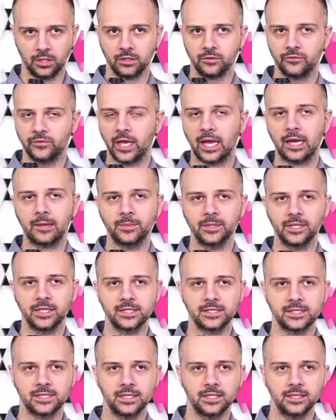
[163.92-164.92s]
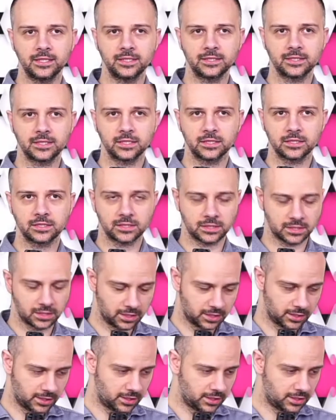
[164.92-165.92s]
Wir haben jetzt hier dieses,
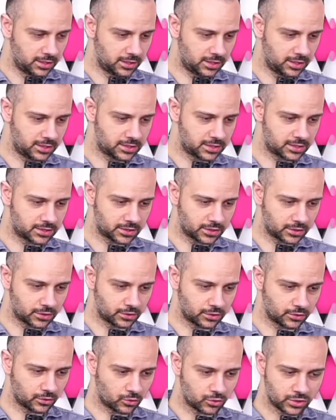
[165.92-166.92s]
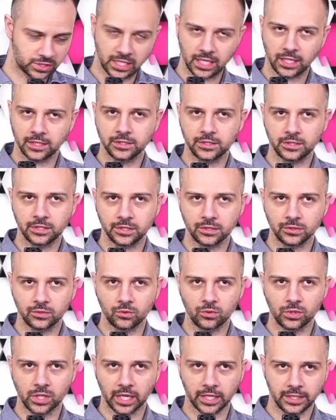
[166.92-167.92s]
dieses Russland,
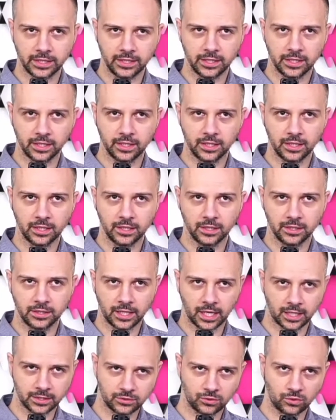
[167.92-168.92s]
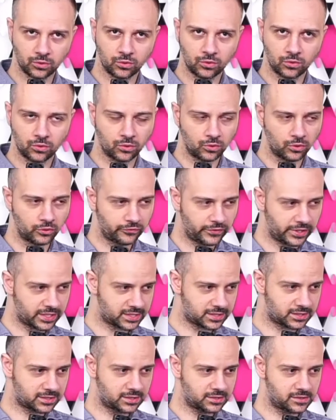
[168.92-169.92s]
Ukraine, NATO,
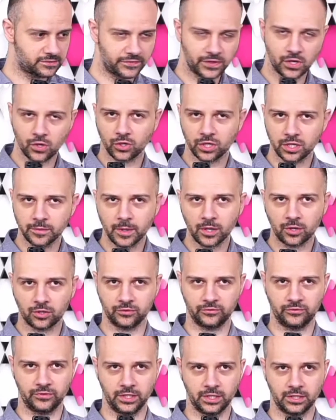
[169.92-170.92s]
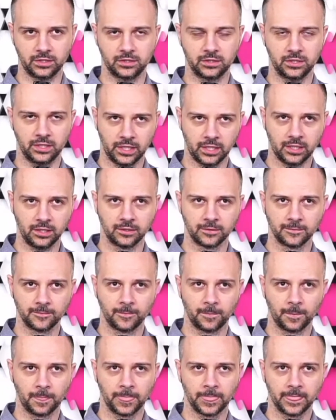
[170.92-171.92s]
Westen, wie auch immer Konflikt, ja?
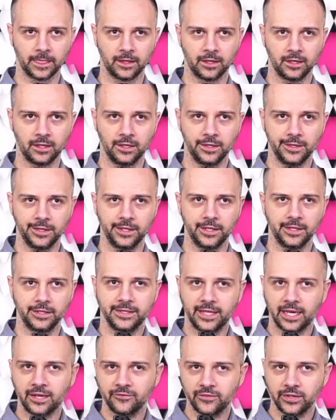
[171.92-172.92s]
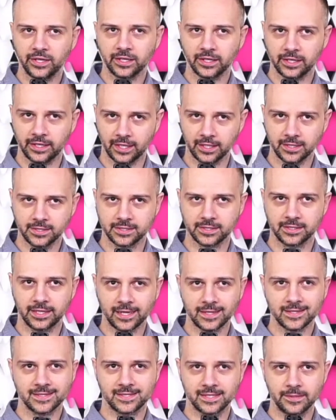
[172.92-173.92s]
da wäre jetzt
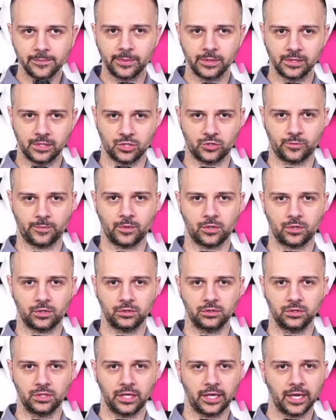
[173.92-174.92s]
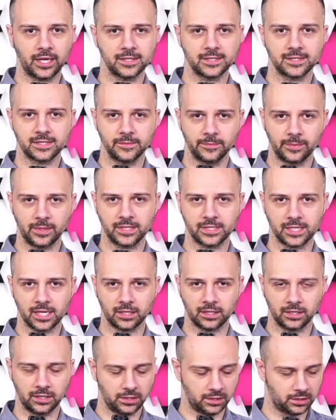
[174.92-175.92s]
ganz simpel gesprochen, eine ganz simple
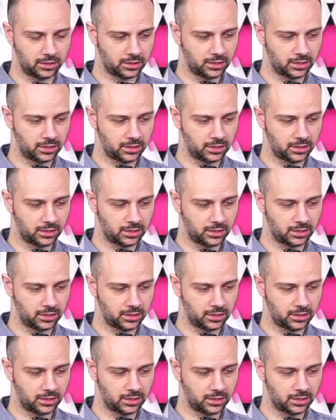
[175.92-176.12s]
Sache,